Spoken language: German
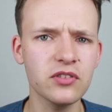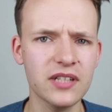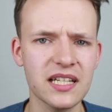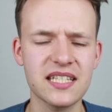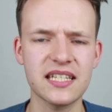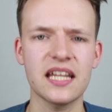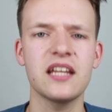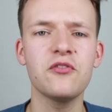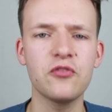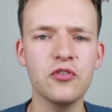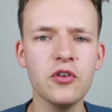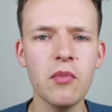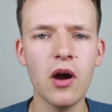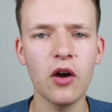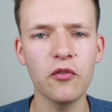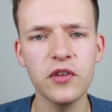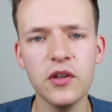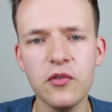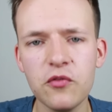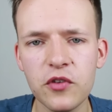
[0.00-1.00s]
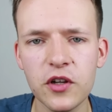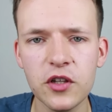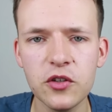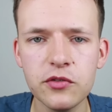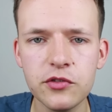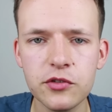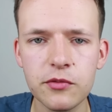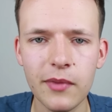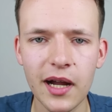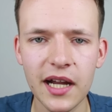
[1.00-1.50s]
dass deine Firma auf jeden Fall
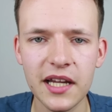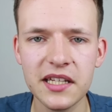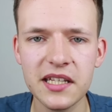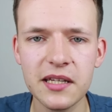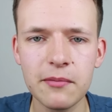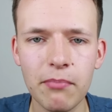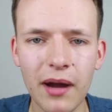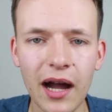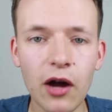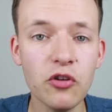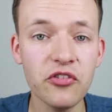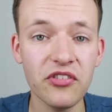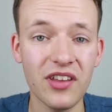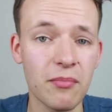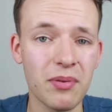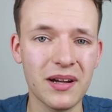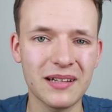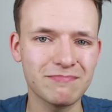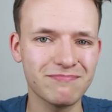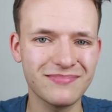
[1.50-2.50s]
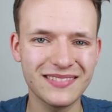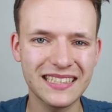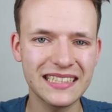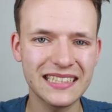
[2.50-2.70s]
YouTube-Marketing brauchst, aber